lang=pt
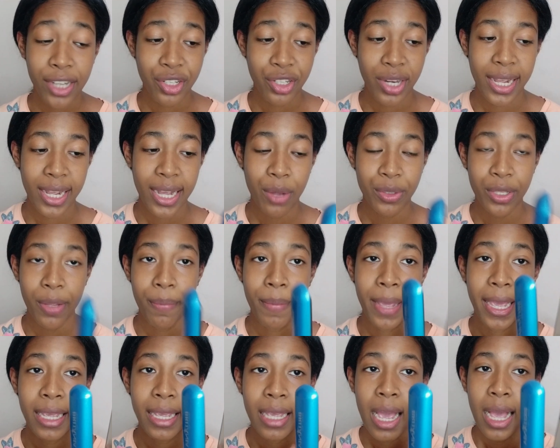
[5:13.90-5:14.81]
acho legal
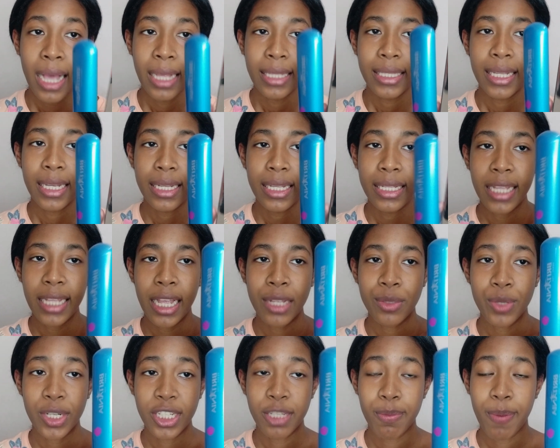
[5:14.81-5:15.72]
também, daqui
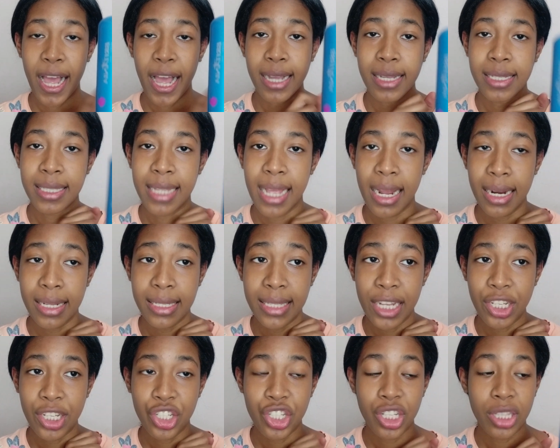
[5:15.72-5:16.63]
dentro as placas dela
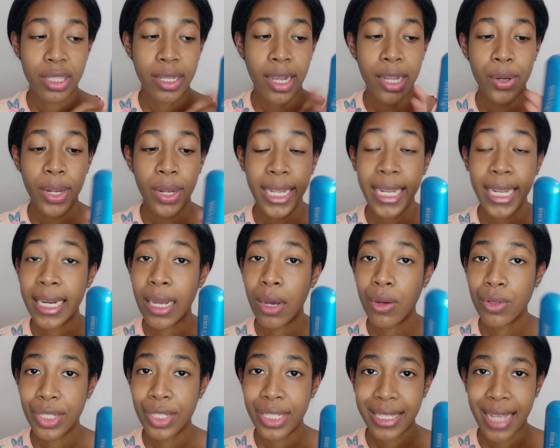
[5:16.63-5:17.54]
ser de titânio, é que
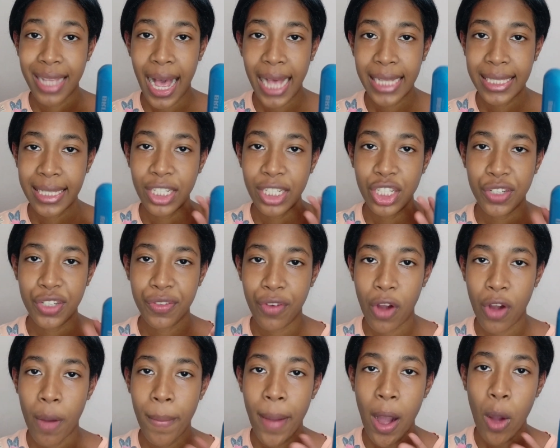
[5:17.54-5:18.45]
não descasca de
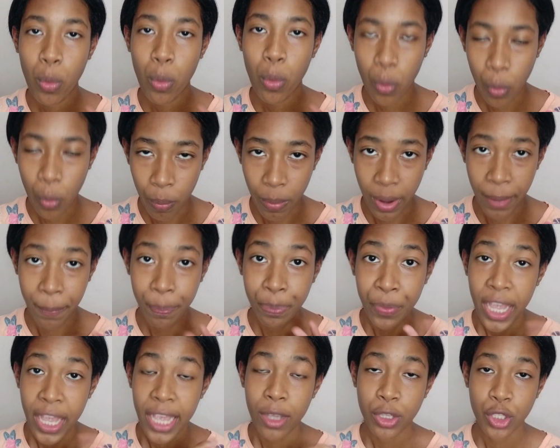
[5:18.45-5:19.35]
forma alguma.
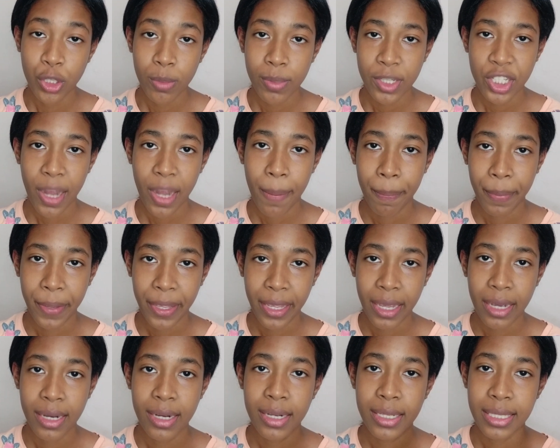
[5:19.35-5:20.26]
Eu tinha uma
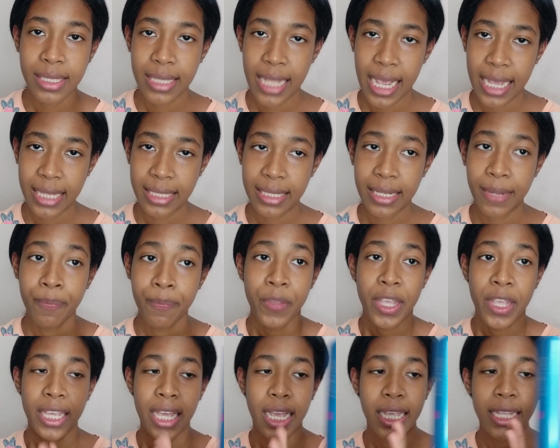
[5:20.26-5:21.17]
chapinha antes dessa,
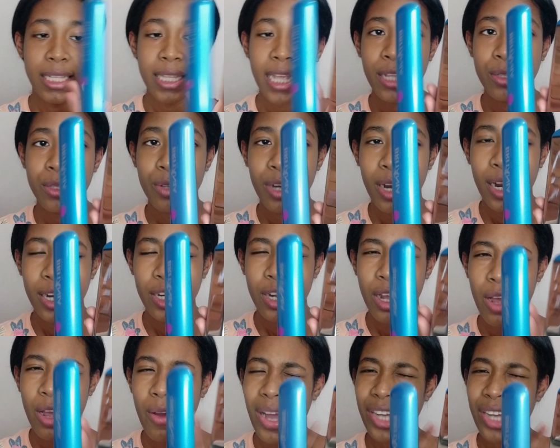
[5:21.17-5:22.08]
que aqui dentro
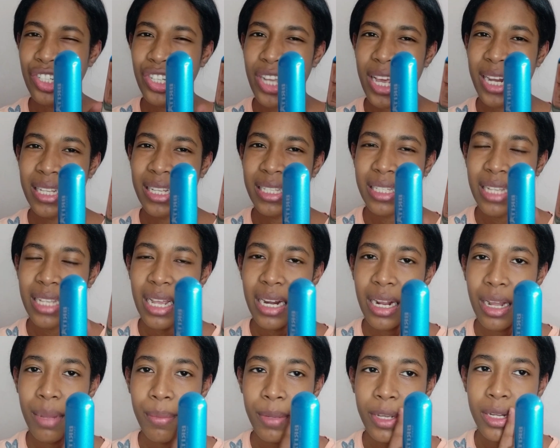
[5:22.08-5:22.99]
eu acho que era de
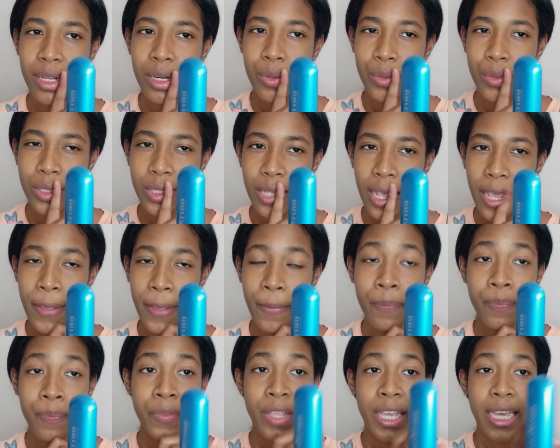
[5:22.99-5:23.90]
cerâmica, não
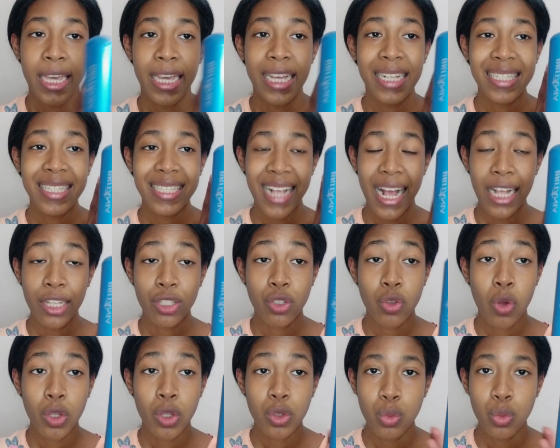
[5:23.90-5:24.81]
sei e
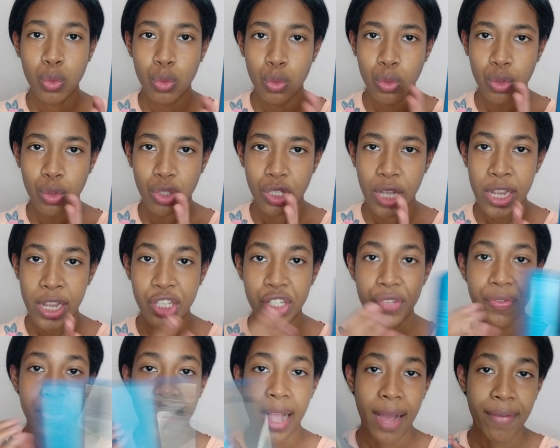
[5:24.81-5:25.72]
descascou tudo,
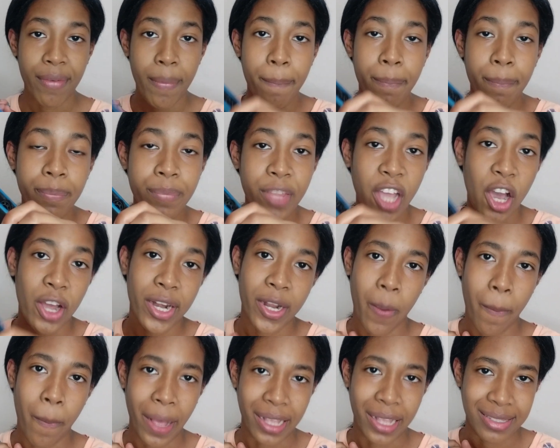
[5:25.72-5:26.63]
gente. Ficava, na hora
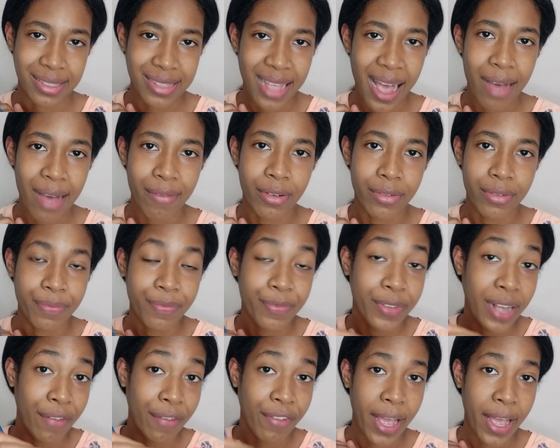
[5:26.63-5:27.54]
que eu passava,
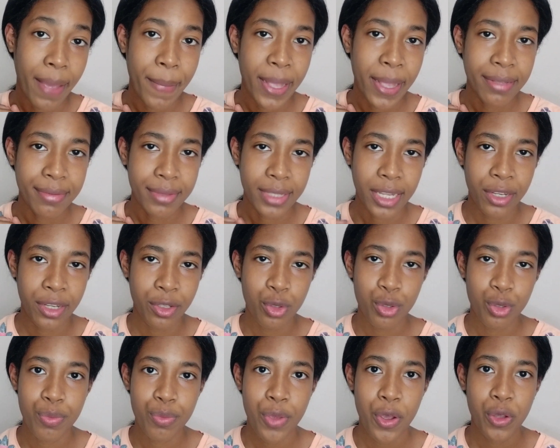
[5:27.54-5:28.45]
ficava
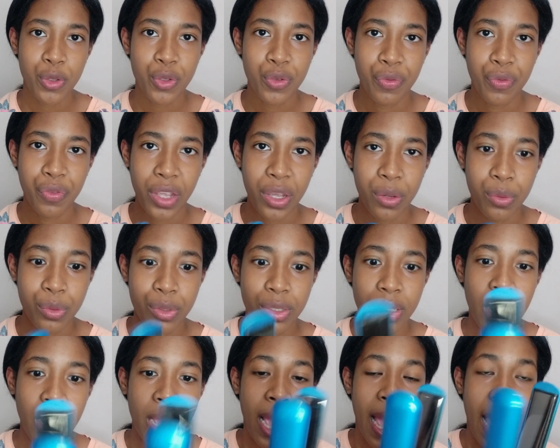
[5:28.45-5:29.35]
arrebentando os meus
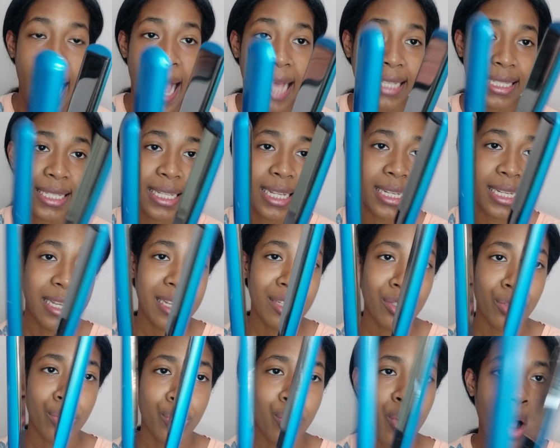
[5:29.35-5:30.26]
fios. Essa daqui
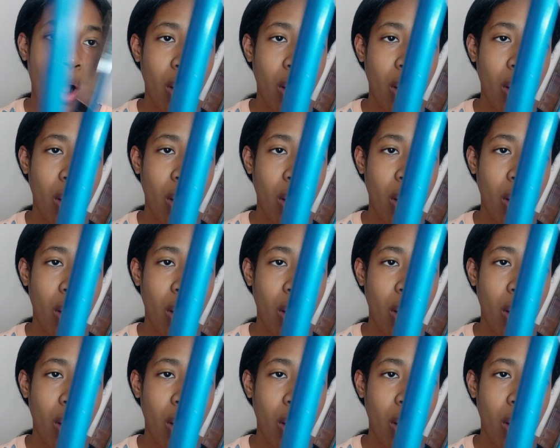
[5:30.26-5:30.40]
isso não